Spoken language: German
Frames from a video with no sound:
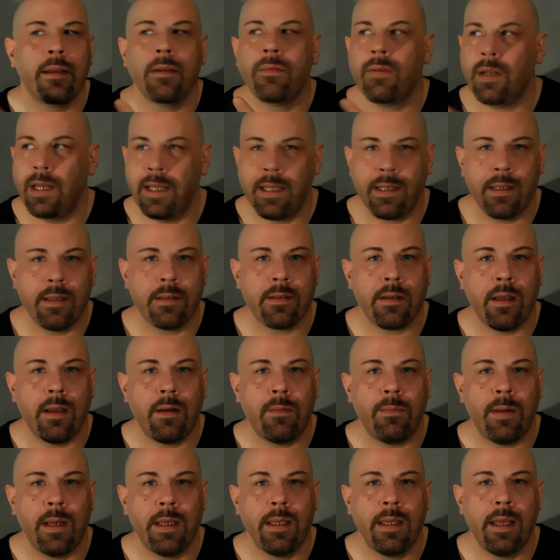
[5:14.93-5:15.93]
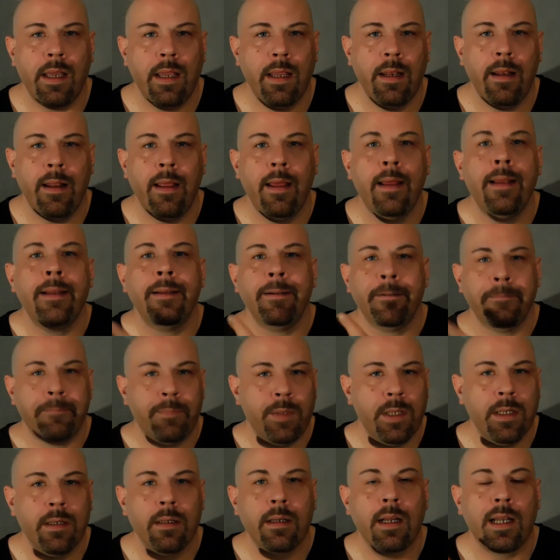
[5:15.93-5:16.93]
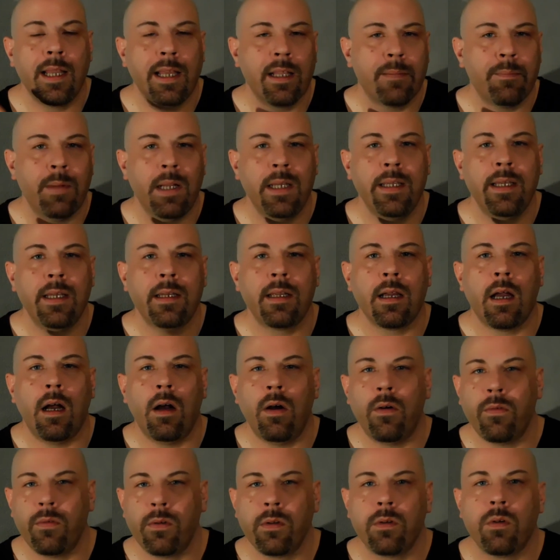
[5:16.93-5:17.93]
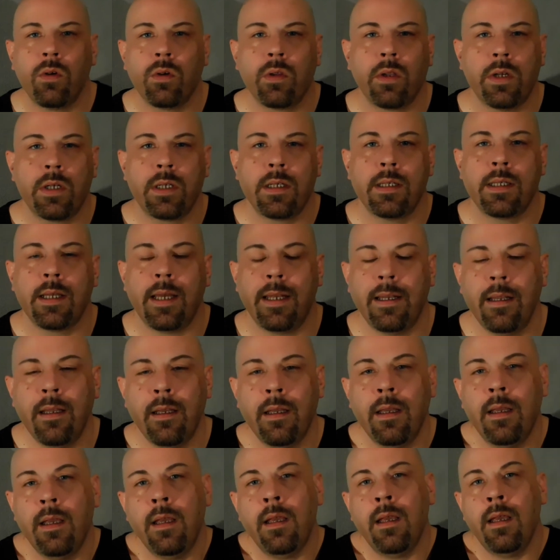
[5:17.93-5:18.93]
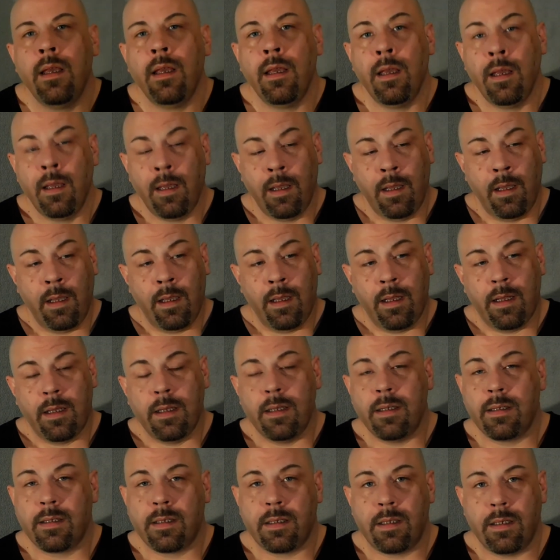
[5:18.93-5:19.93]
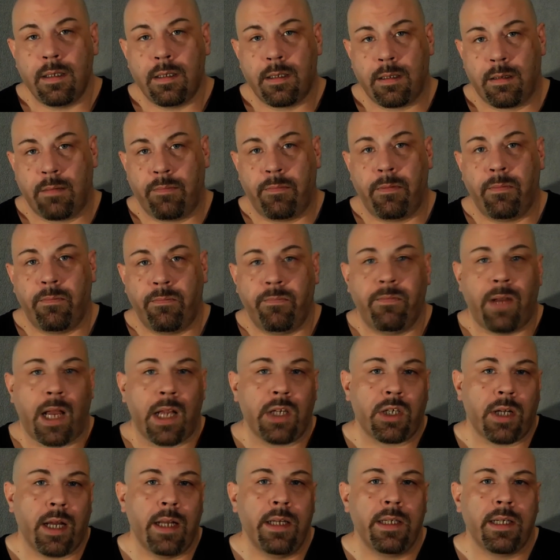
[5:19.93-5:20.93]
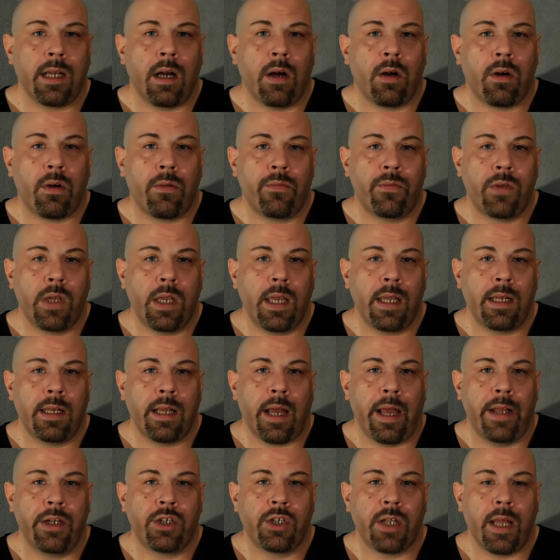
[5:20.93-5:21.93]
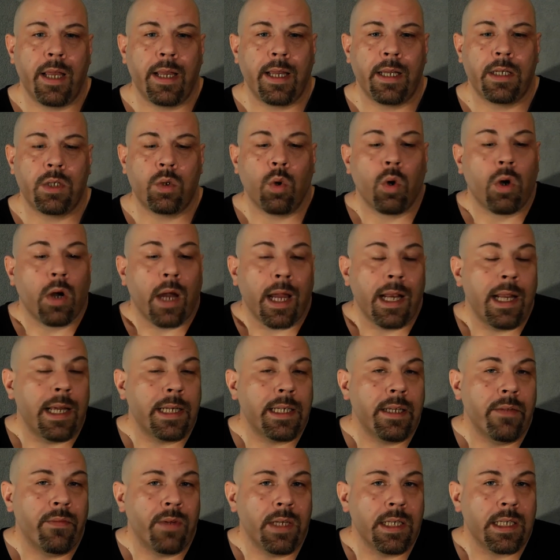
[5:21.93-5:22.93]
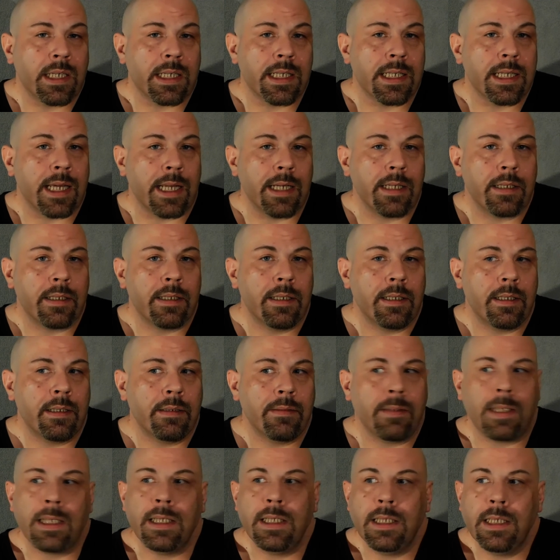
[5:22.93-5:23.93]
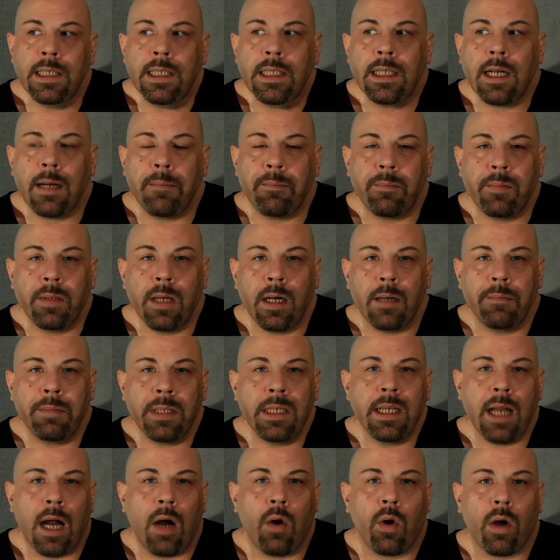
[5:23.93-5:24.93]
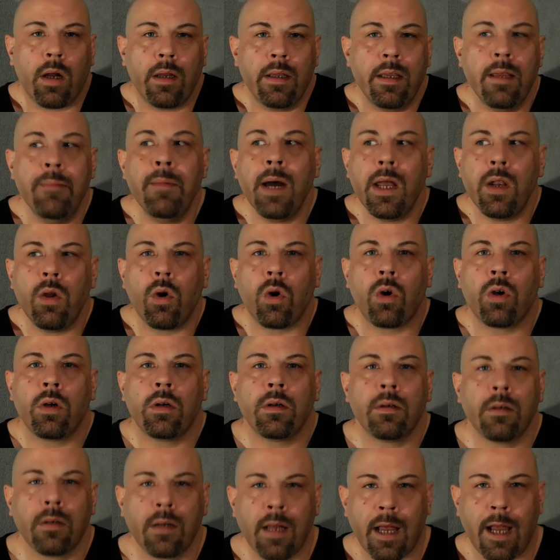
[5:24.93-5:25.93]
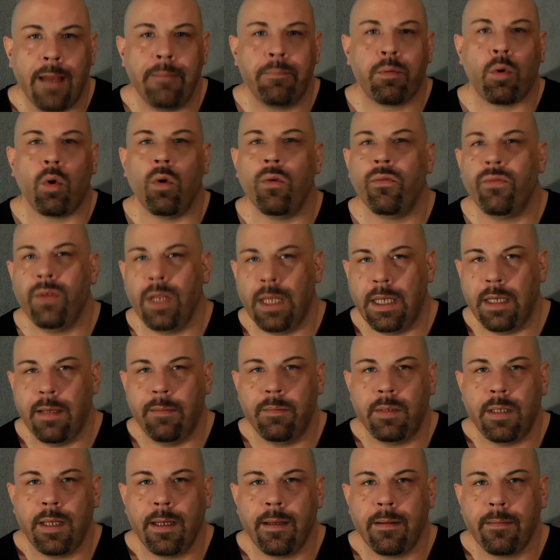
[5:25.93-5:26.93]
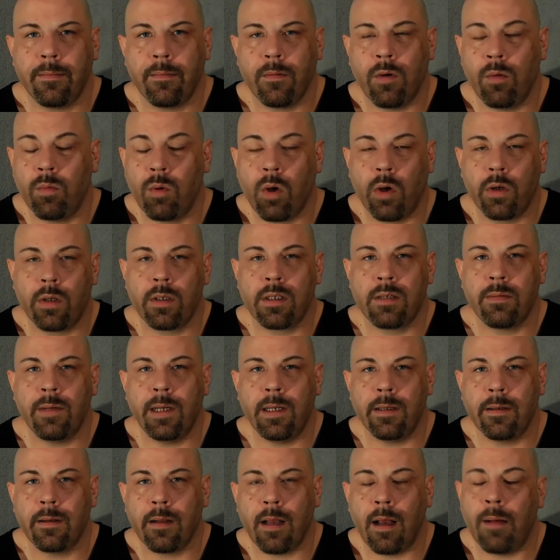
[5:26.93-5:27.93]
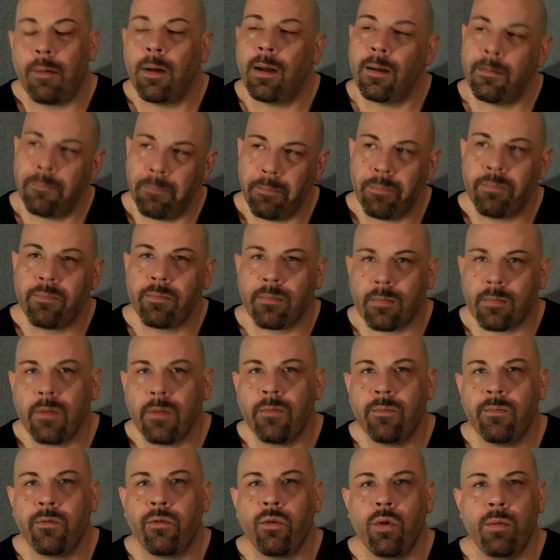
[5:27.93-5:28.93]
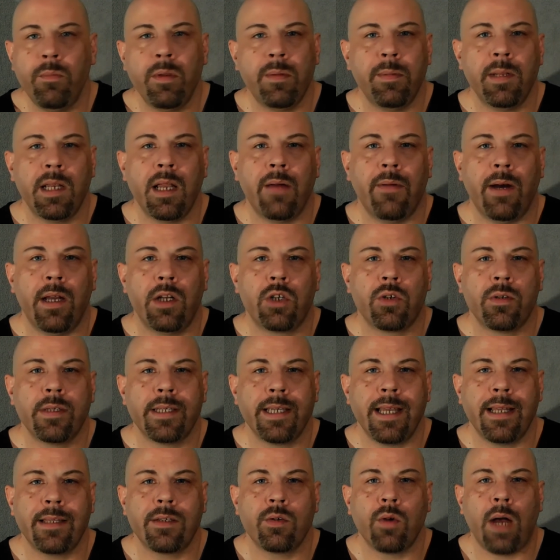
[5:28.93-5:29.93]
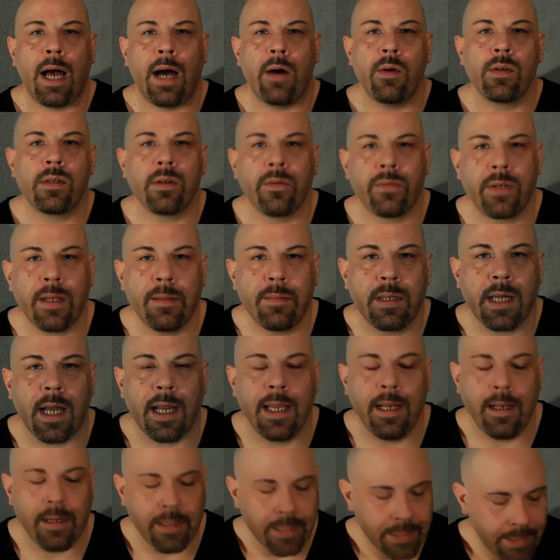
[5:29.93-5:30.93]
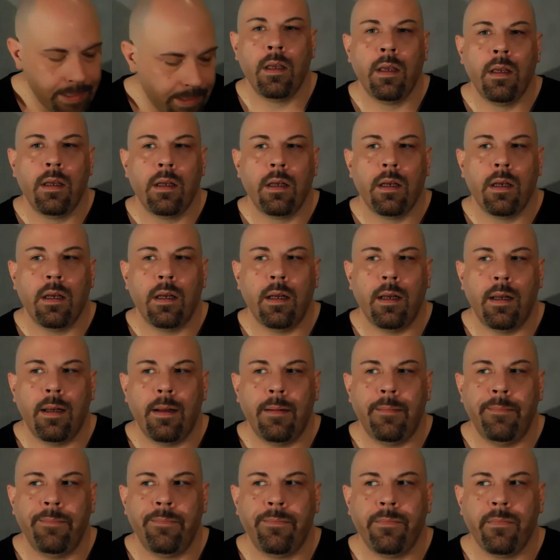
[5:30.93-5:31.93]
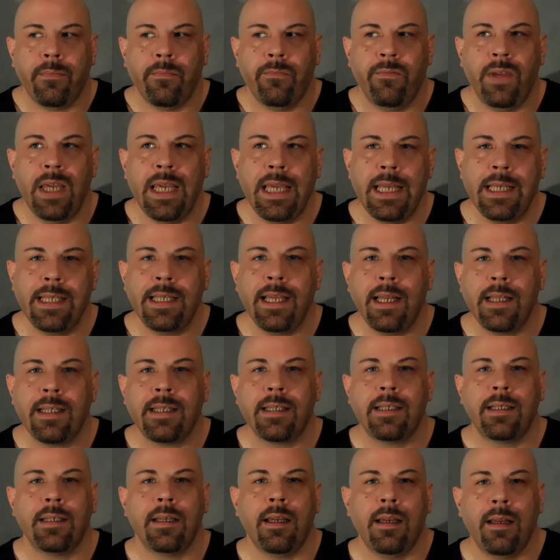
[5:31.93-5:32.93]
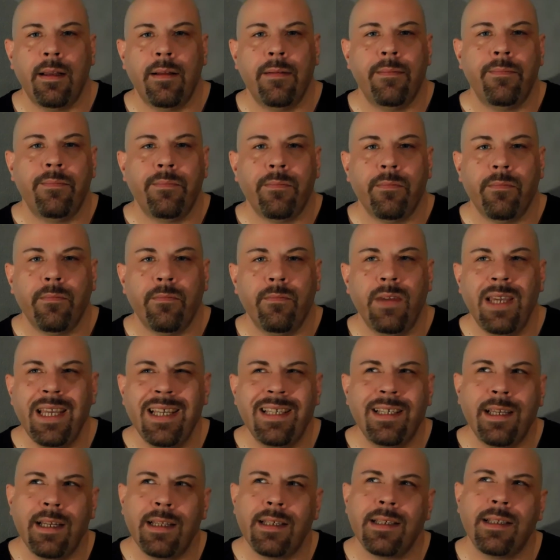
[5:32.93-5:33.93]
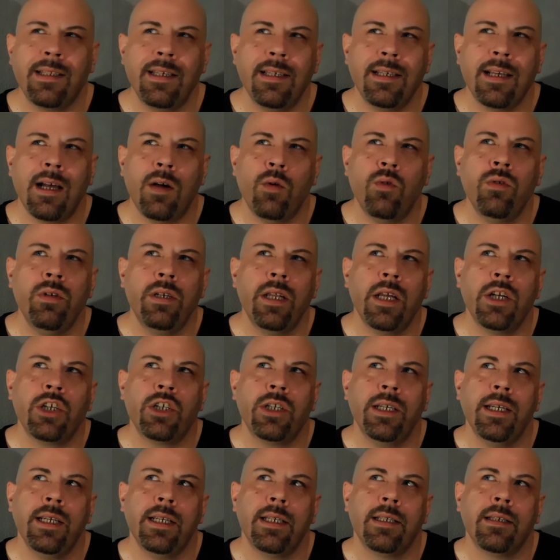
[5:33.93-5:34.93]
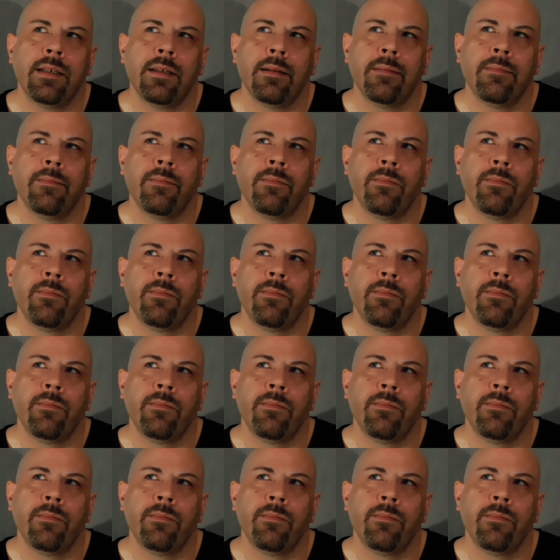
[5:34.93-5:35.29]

Ich verlinke das auch mal hier hin. Ne? Klickt mal hier drauf und guckt euch das an. Es ist wahrscheinlich auch für jeden Einsteiger doch relativ interessant, ne? weil ich hab ja, bin ja auch immer noch kein Profi in dem Ding, um Gottes Willen. Aber fühle mich mittlerweile schon sehr zu Hause auf dem Teil. Ähm, wie, ist jetzt, ähm, wie ist jetzt dieser Unterschied?